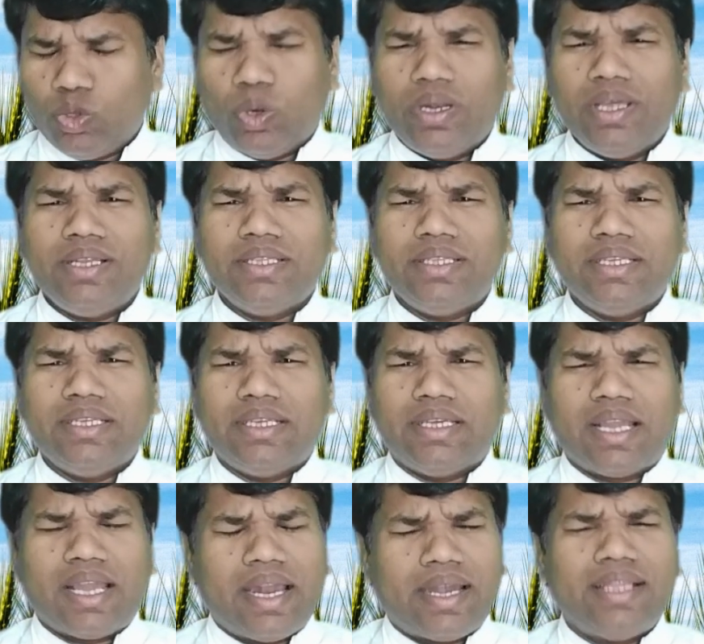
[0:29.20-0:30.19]
தொடர்ந்து
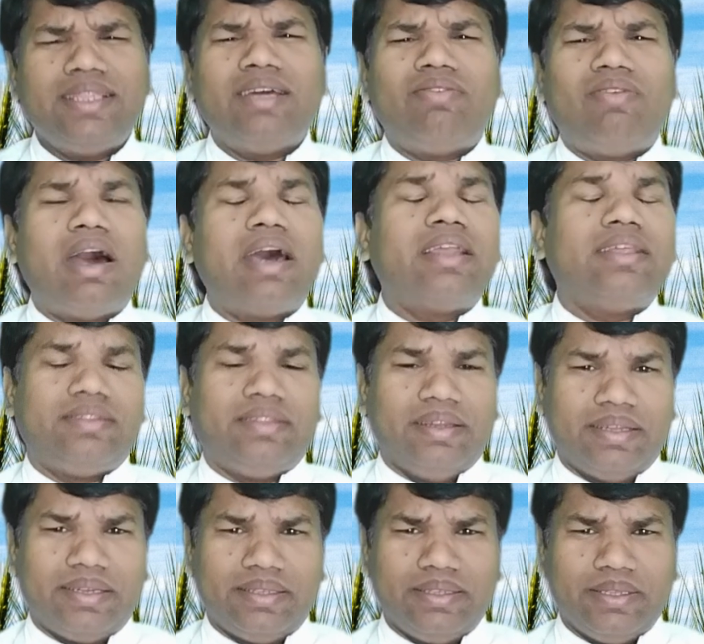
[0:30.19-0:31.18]
கடந்த
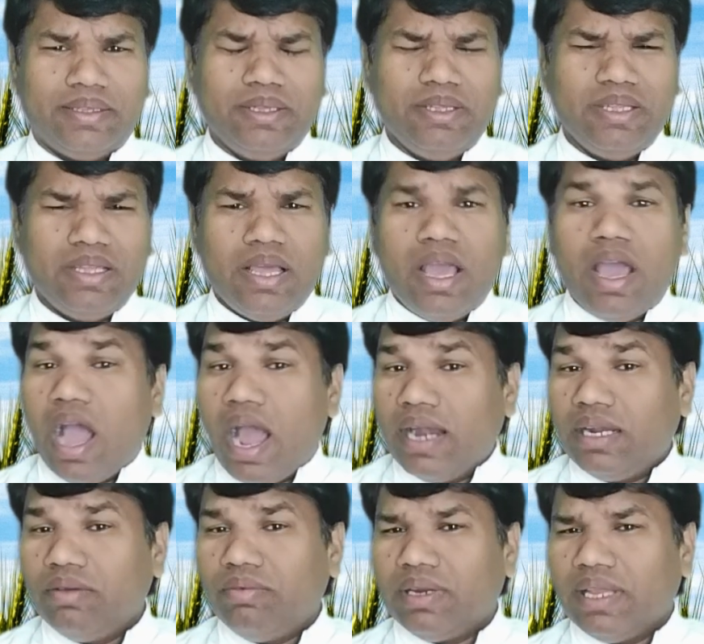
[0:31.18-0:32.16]
வாரத்திலிருந்து
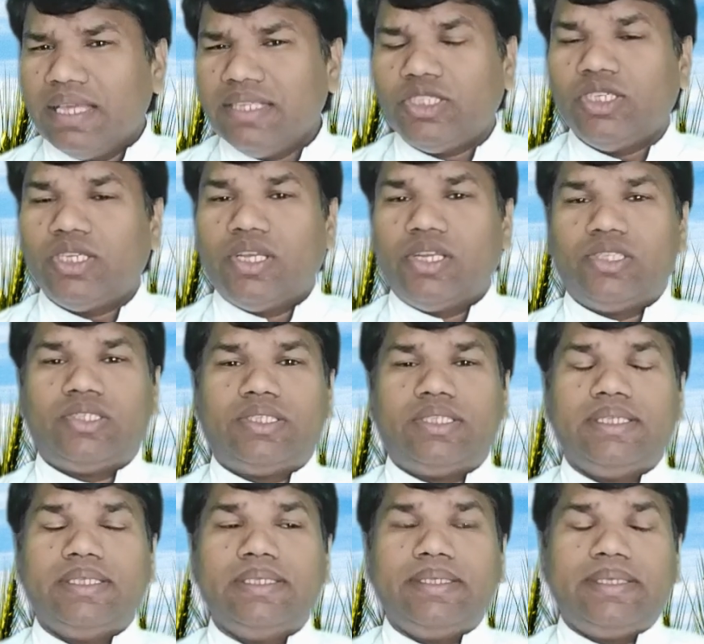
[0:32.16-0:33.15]
ஆண்டவர் இயேசு
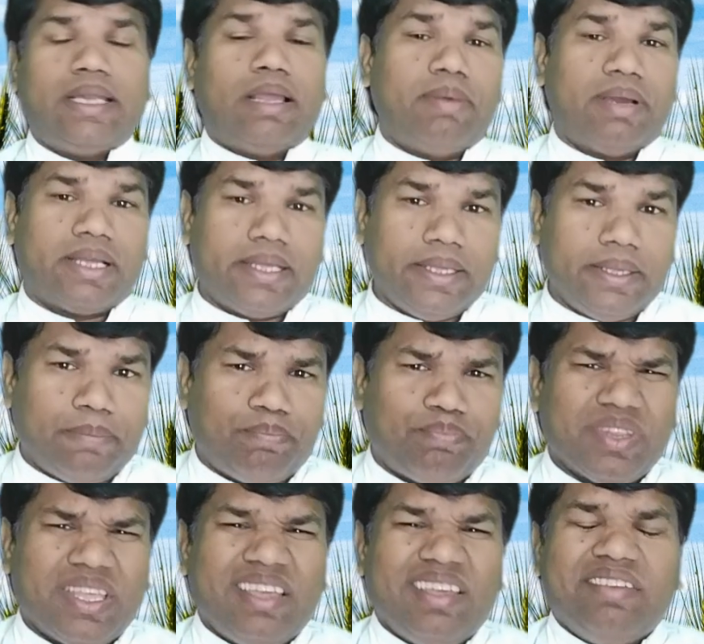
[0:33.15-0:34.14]
கிறிஸ்து நமக்கு
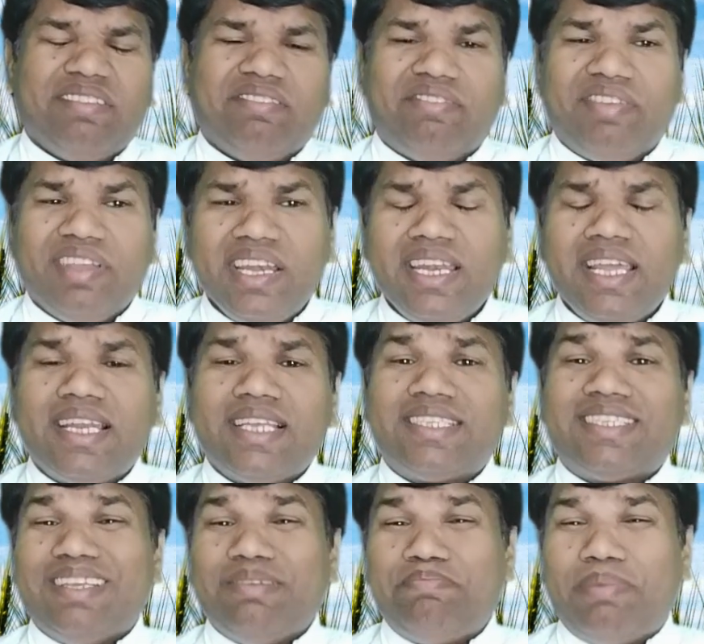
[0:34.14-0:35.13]

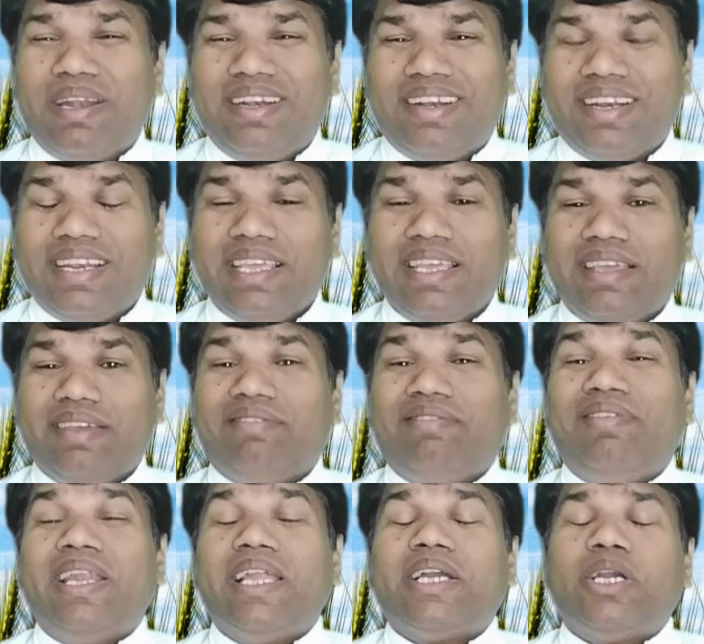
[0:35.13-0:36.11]
விண்ணரசை பற்றி
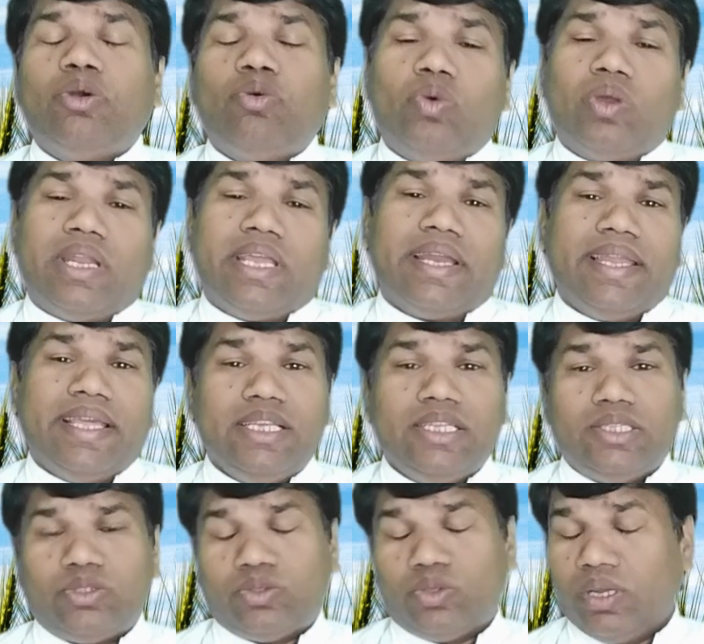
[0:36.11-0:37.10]
விளக்க உரைகளை
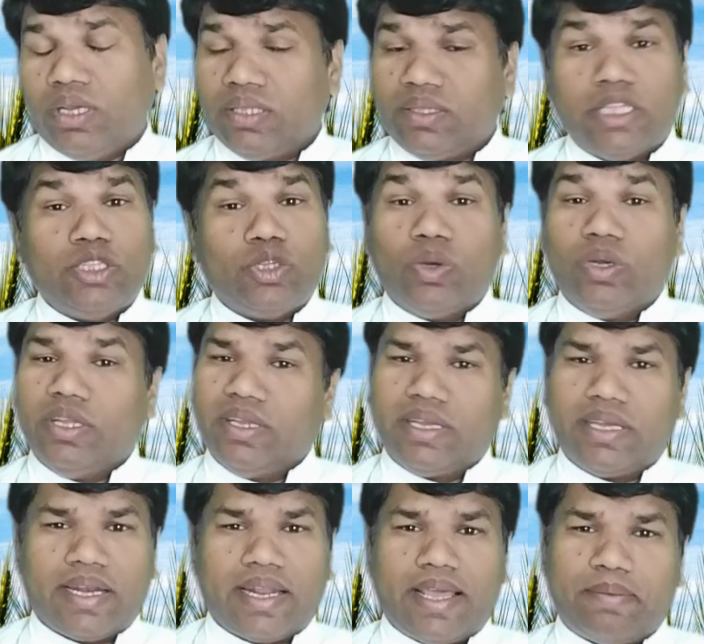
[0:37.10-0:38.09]
தந்து
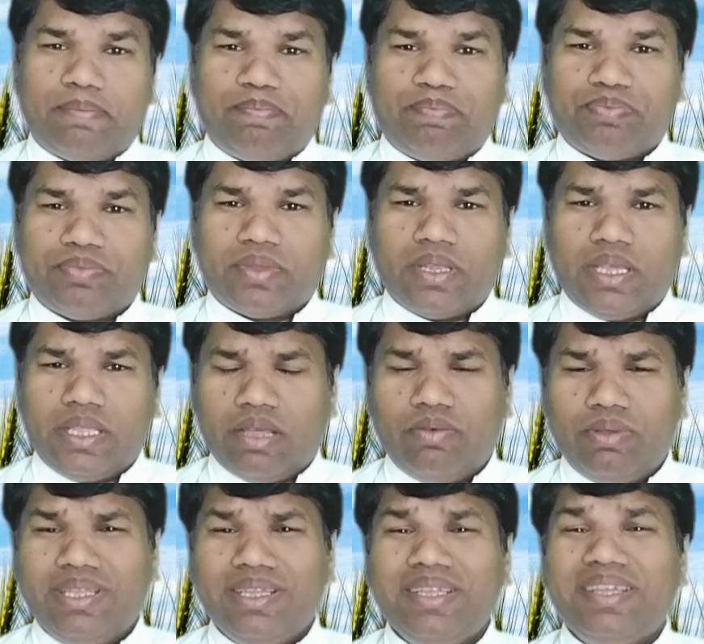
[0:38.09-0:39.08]
கொண்டிருக்கிறார்
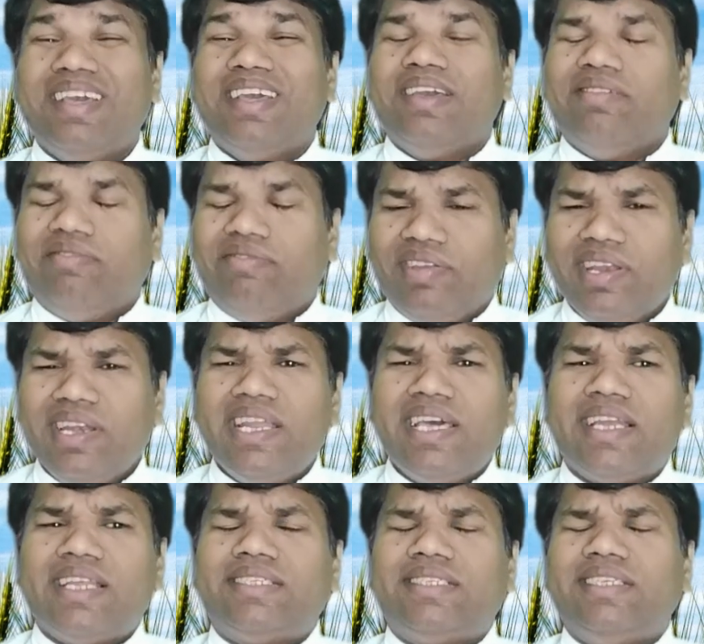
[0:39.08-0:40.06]
அதாவது
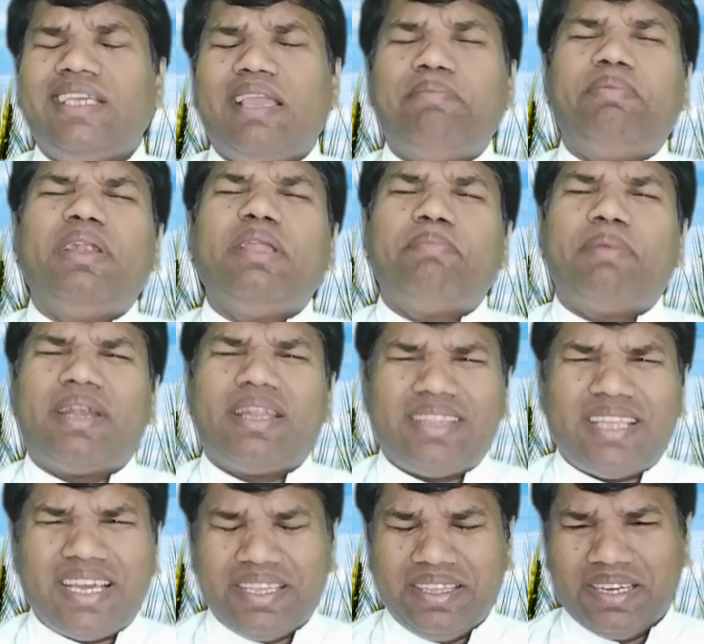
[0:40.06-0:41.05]
விண்ணரசு
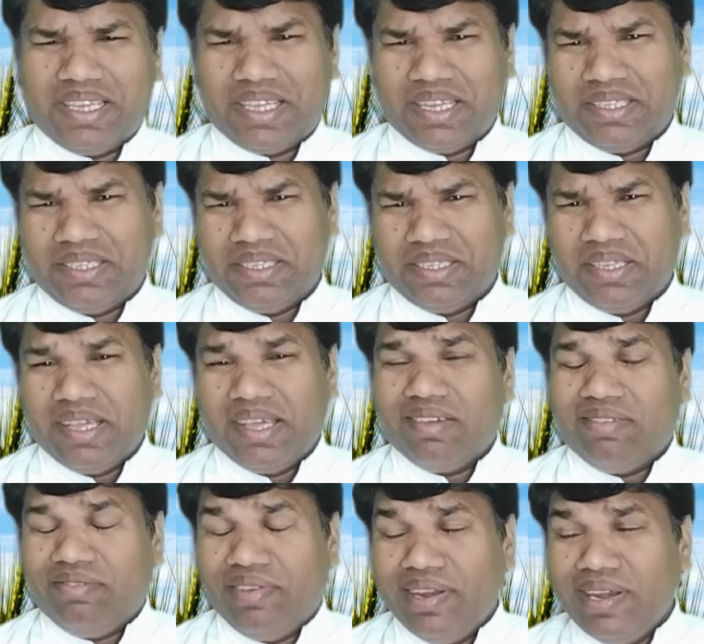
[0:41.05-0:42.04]
எப்படிப்பட்டதாக இருக்கிறது
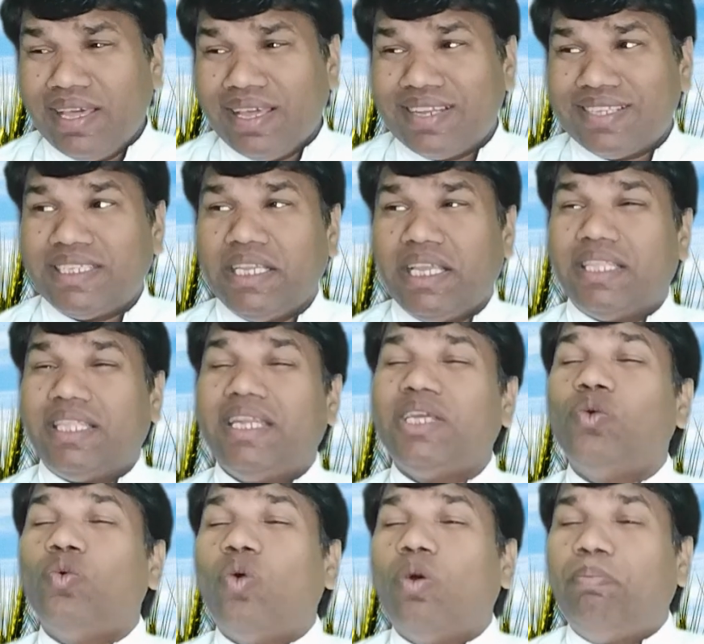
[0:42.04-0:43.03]
விண்ணரசை
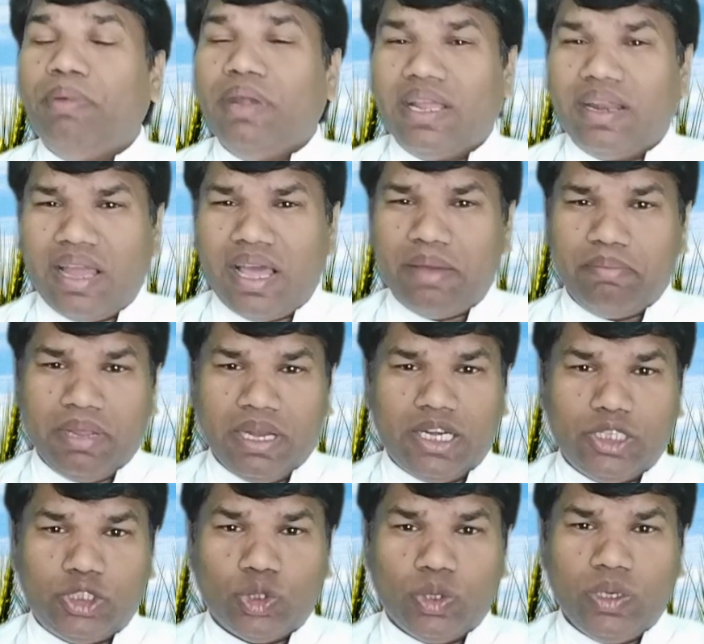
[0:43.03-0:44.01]
எதற்கு ஒப்பிடலாம்
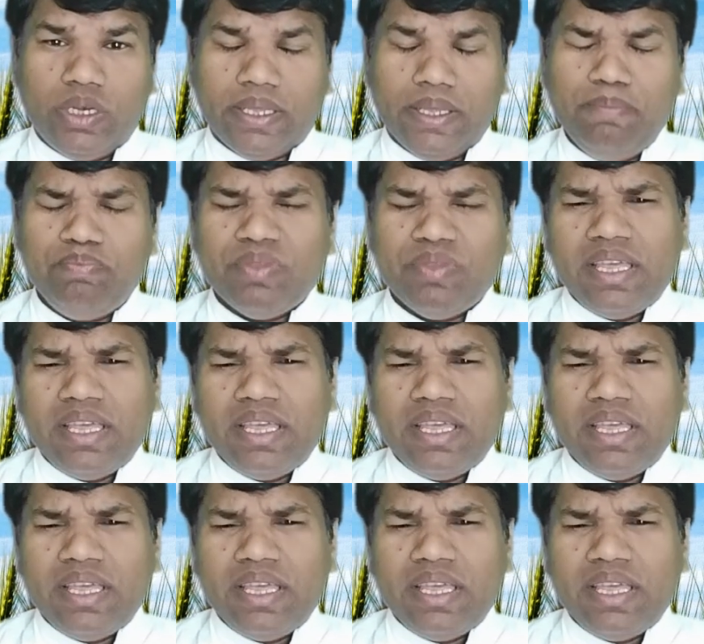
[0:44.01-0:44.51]
என்று சொல்லி